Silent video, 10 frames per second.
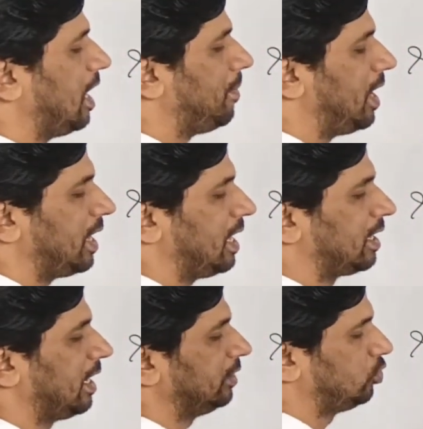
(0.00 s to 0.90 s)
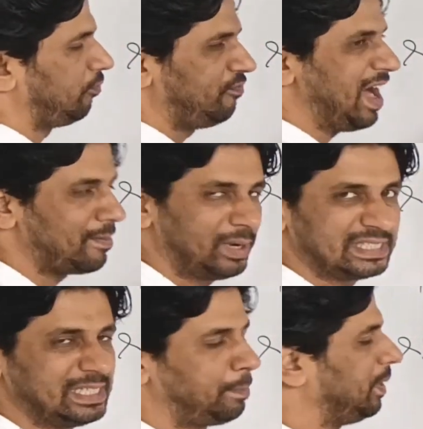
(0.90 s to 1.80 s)
ने हमारे यहाँ के जो
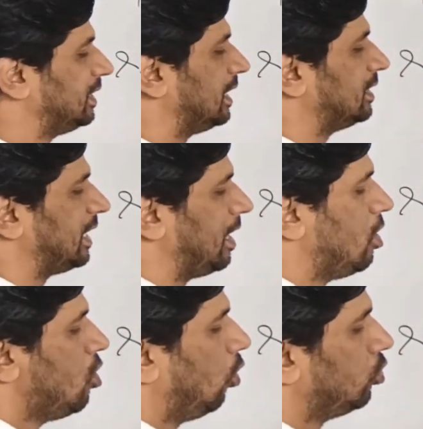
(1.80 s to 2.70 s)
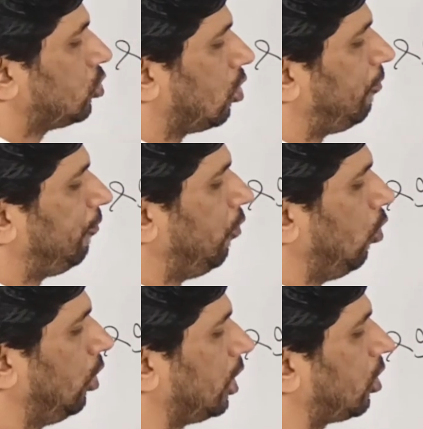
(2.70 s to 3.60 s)
फार्मर्स थे पीस रीजंस थे उनको
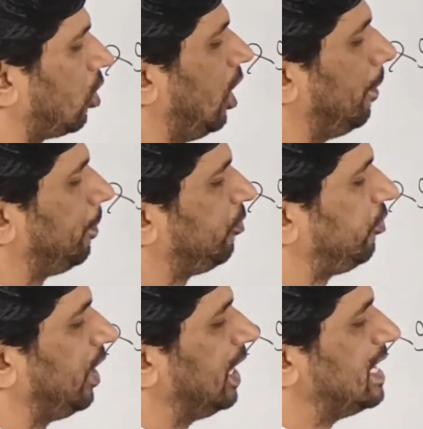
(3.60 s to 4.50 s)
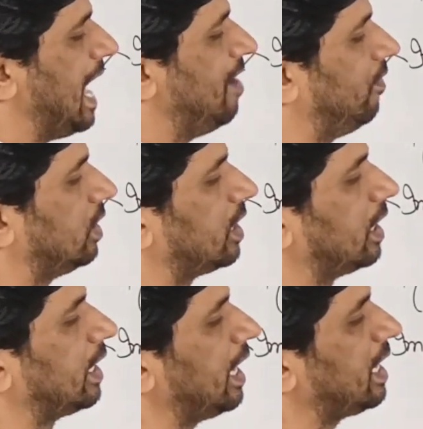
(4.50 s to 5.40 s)
फूड क्रॉप से डाइवर्ट
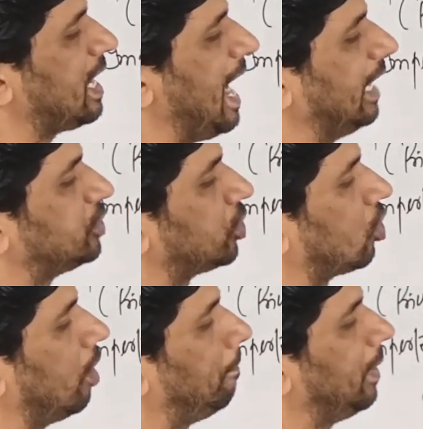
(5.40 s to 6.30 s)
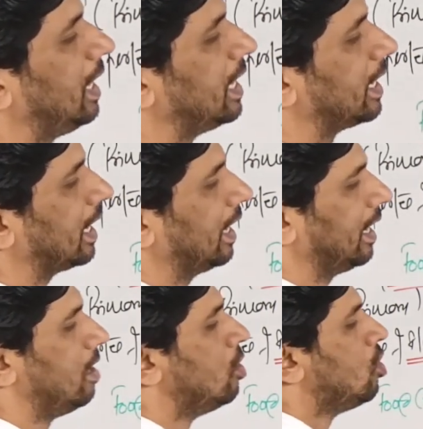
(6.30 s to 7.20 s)
करके कैश क्रॉप पर लेकर आ
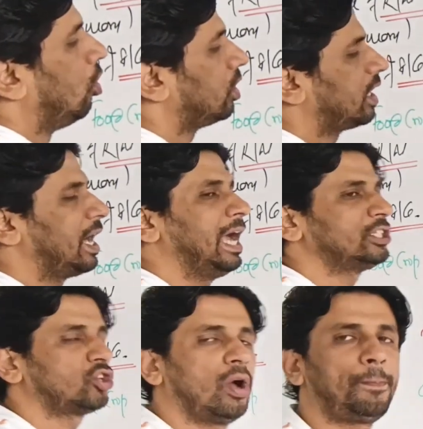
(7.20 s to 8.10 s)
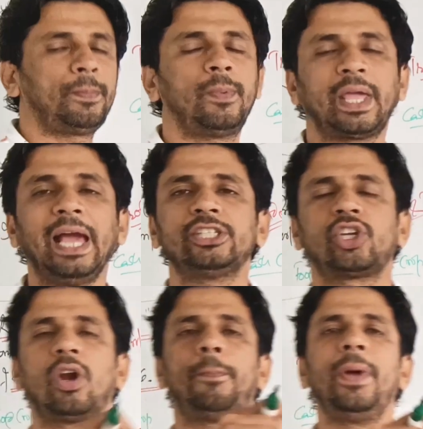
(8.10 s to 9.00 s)
गए और क्रैश क्रॉप
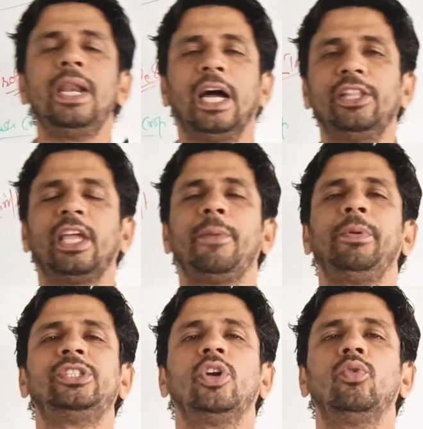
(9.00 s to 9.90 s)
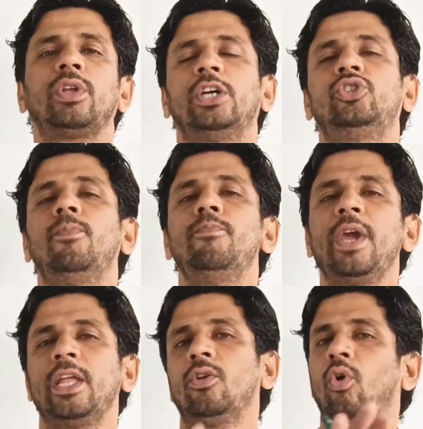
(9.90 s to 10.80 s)
कैश क्रॉप पे लाने के पीछे उनका जो
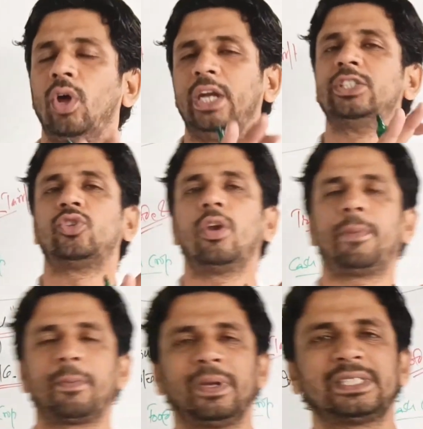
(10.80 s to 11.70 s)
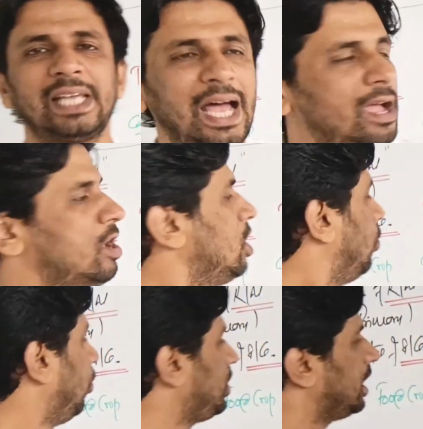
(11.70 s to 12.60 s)
मेन होल एंड सोल पर्पस था
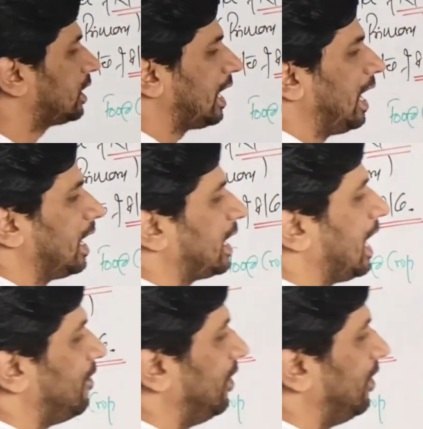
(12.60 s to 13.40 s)
वो ये था कि